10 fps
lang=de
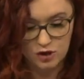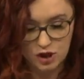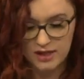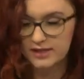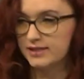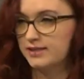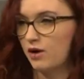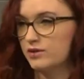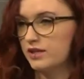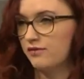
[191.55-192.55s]
und stiehlt sich
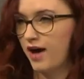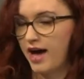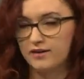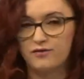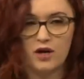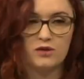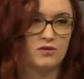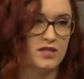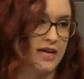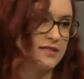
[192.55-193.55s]
aus der Verantwortung
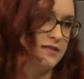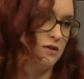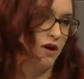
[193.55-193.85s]
und das ist